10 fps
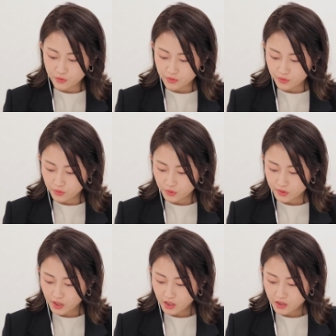モス
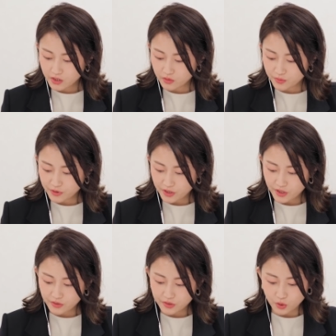3ヶ月ぶ
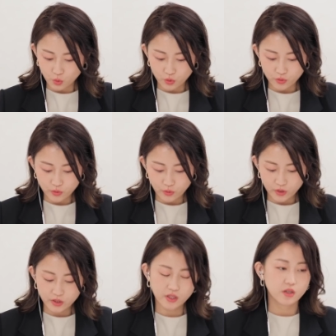りですけど、休養
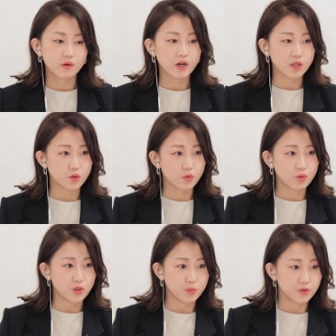明けは
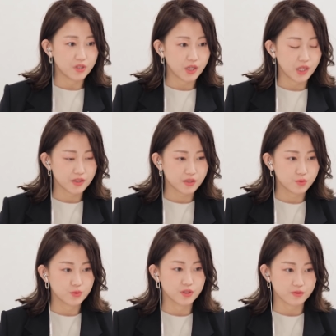特に問題なさ
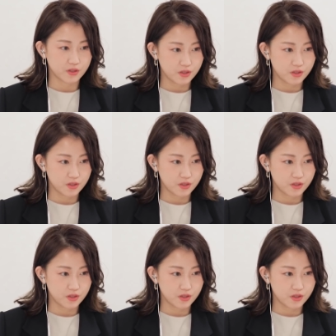そうです